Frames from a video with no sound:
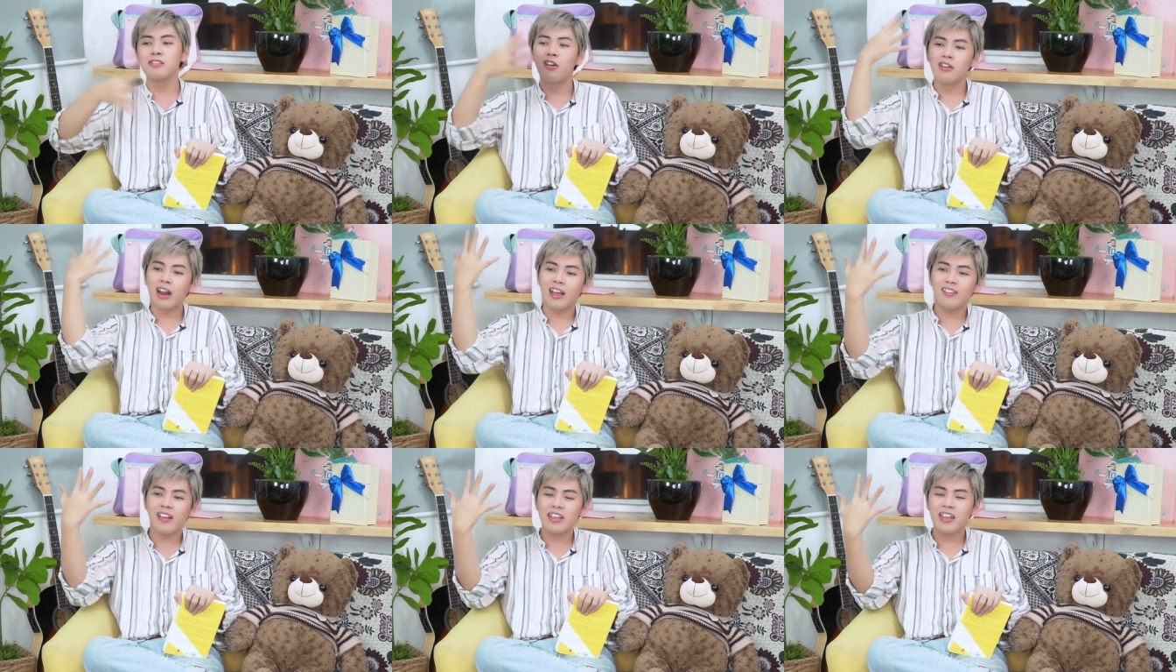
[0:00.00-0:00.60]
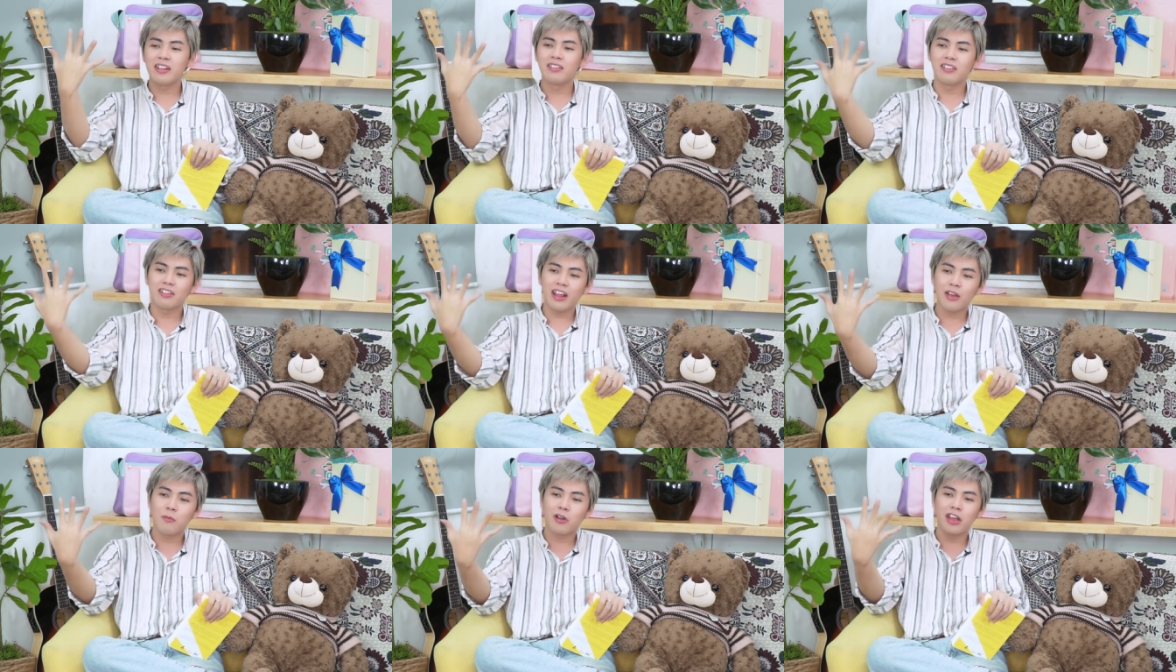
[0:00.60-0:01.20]
người này sẽ nhìn nó
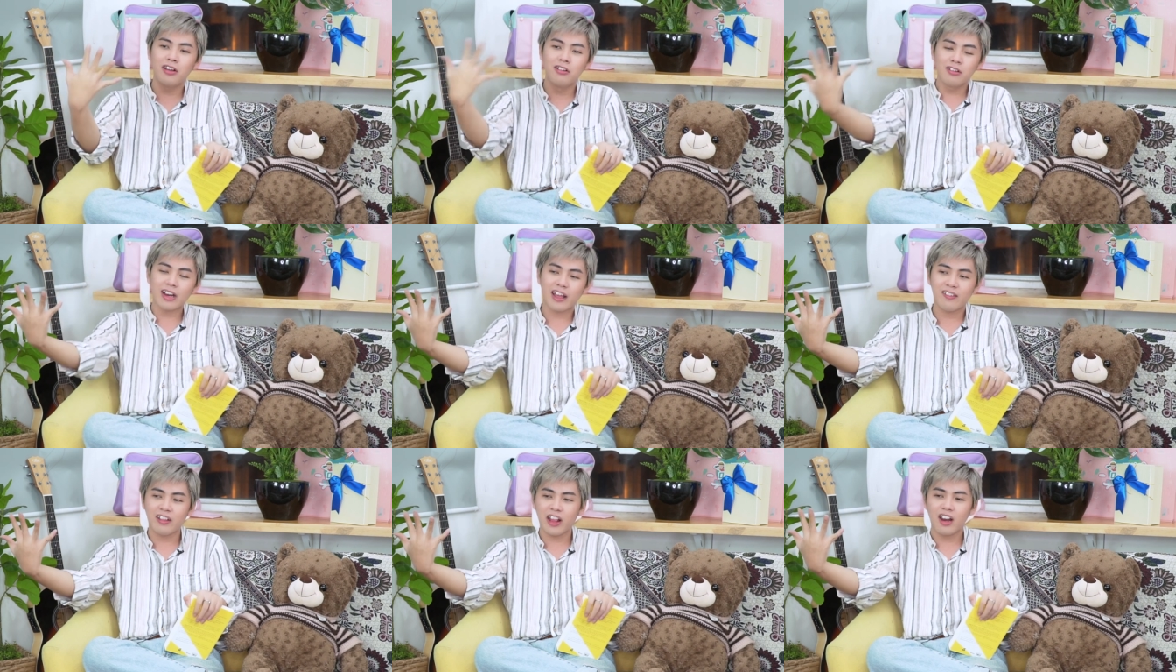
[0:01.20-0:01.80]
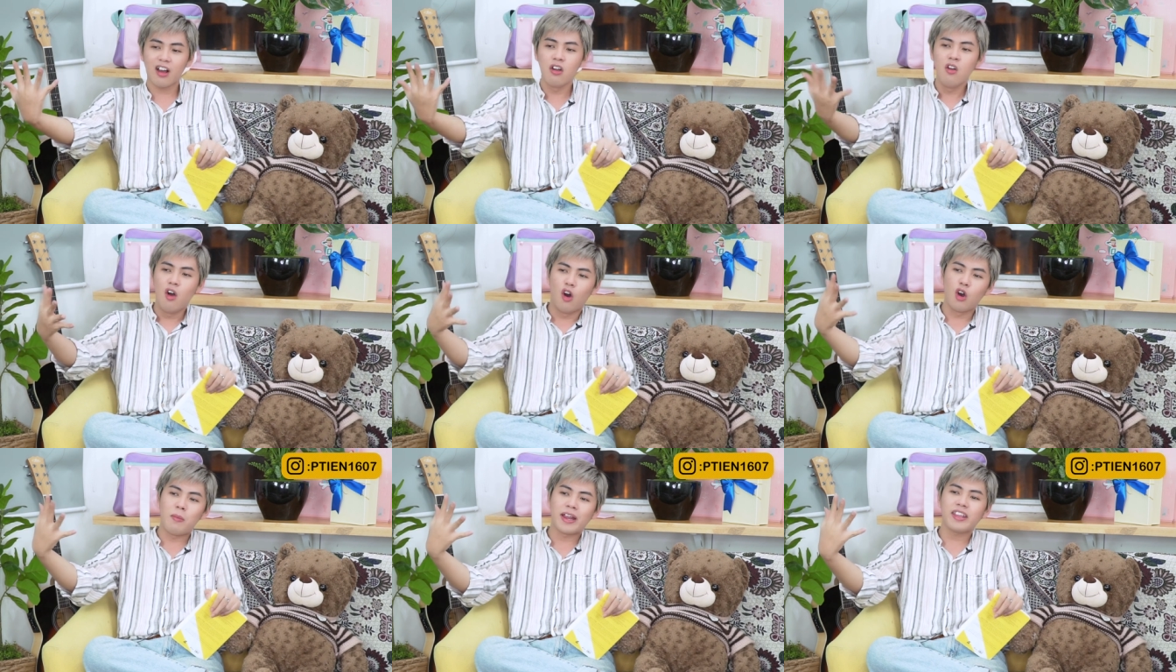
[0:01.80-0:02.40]
theo một cái hướng này sẽ thấy là
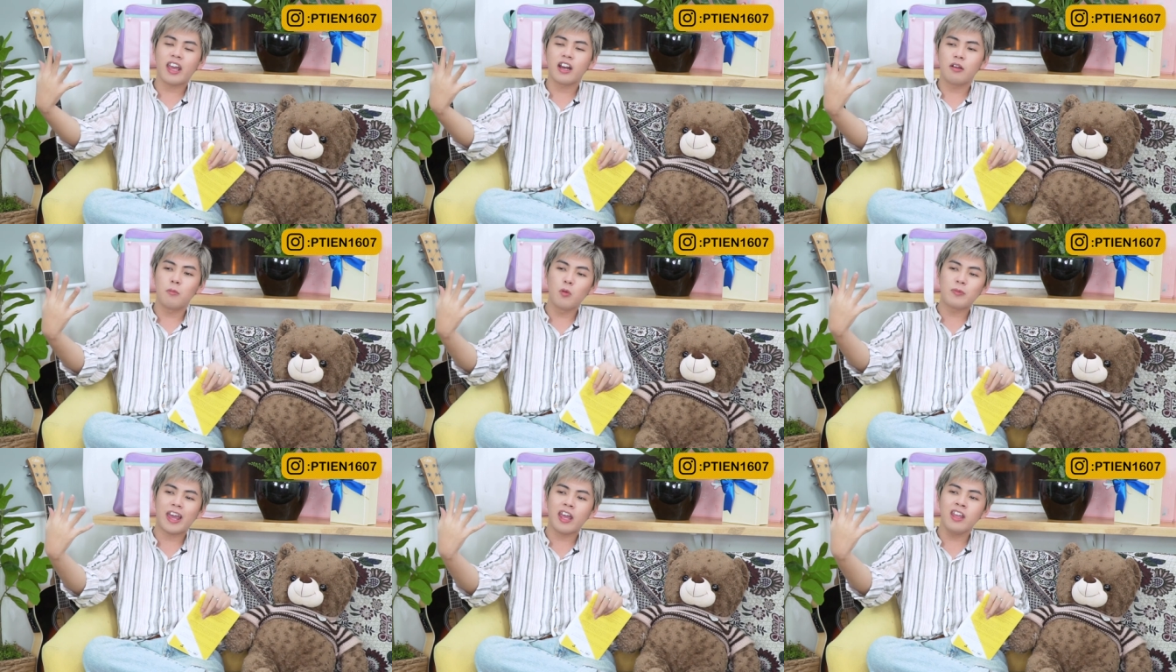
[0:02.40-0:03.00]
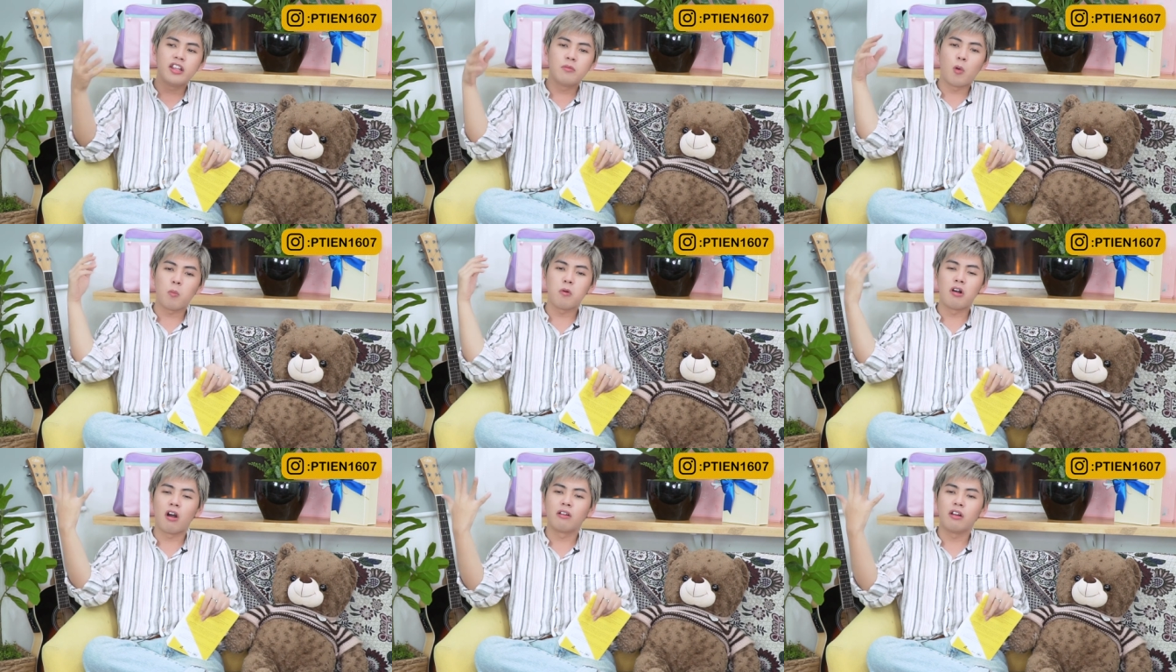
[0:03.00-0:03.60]
ôi bàn tay đó bốc cháy như
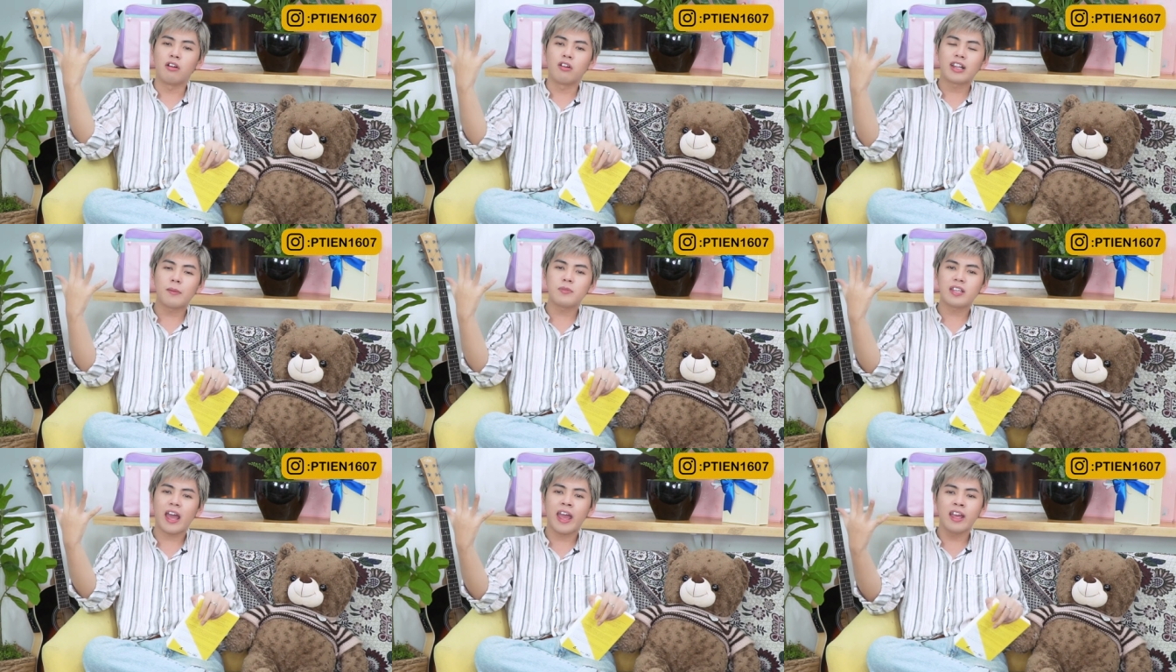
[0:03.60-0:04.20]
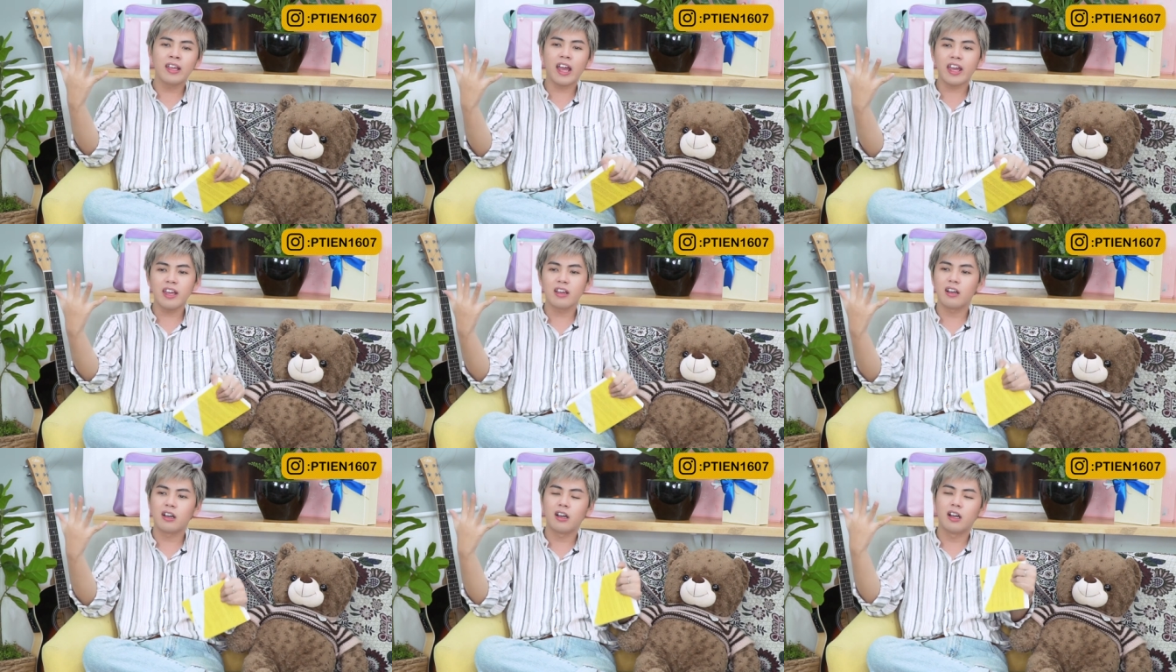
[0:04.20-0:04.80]
một ngọn lửa thắp sáng cái
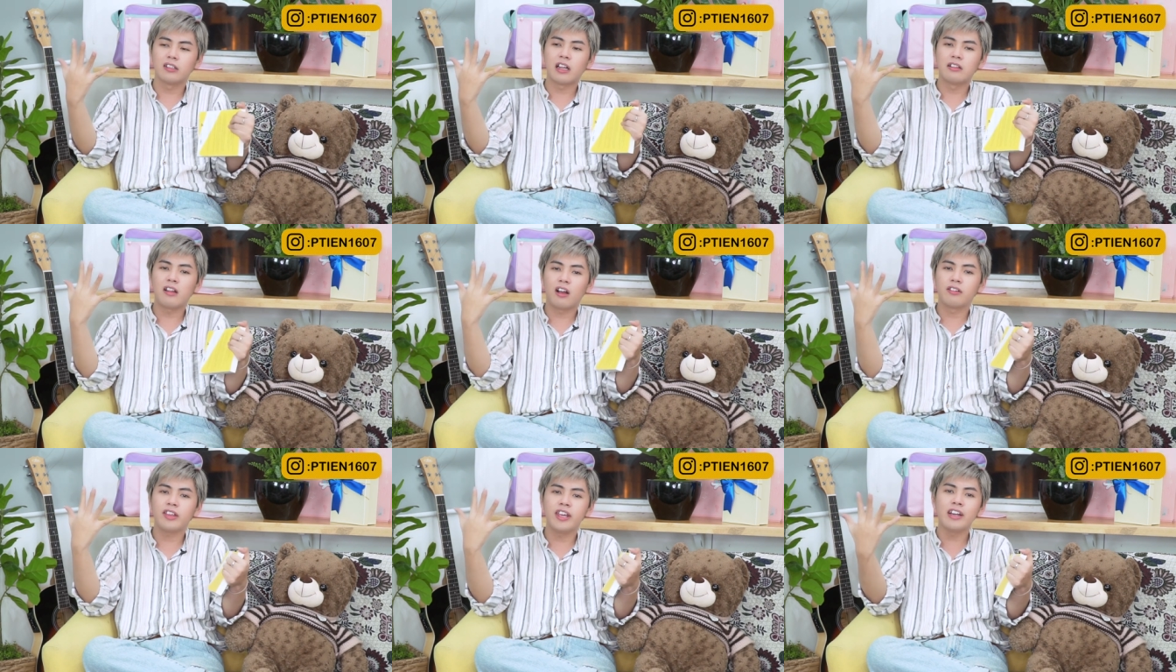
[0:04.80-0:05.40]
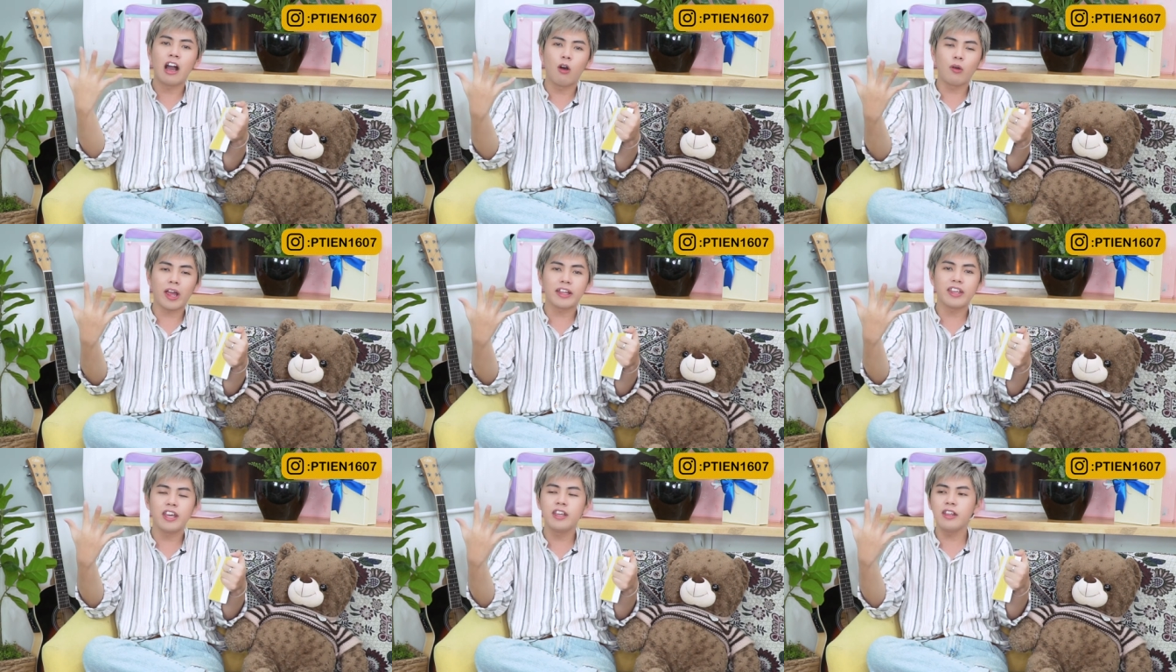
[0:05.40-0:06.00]
uh, tinh thần chiến đấu
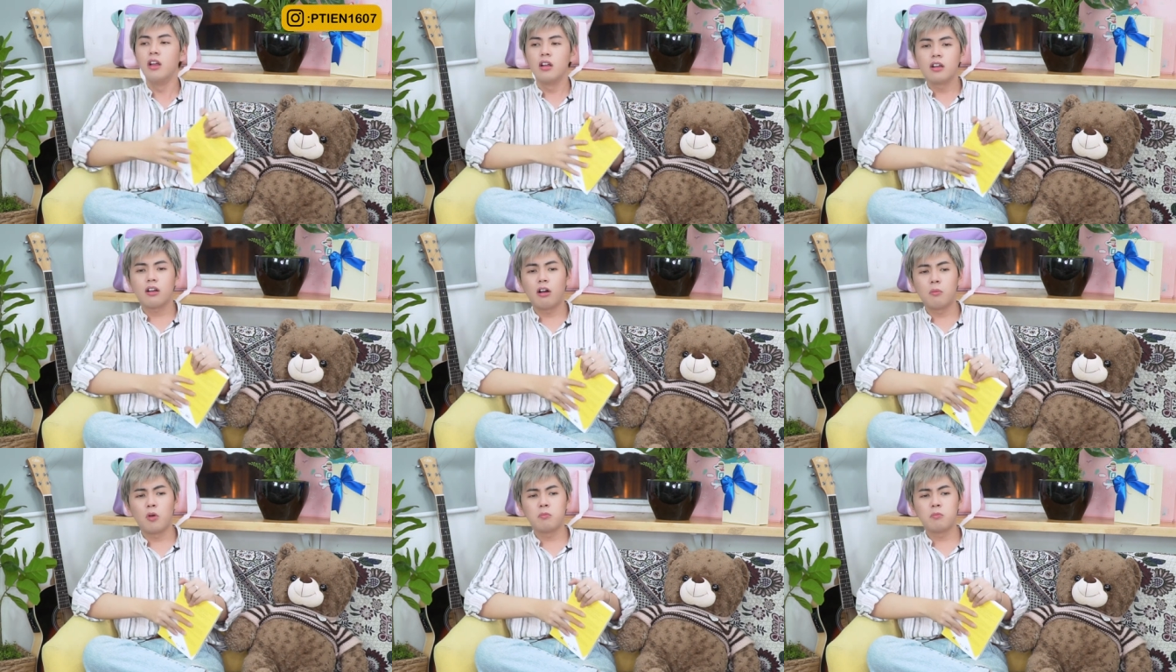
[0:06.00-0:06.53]
kháng chiến. Còn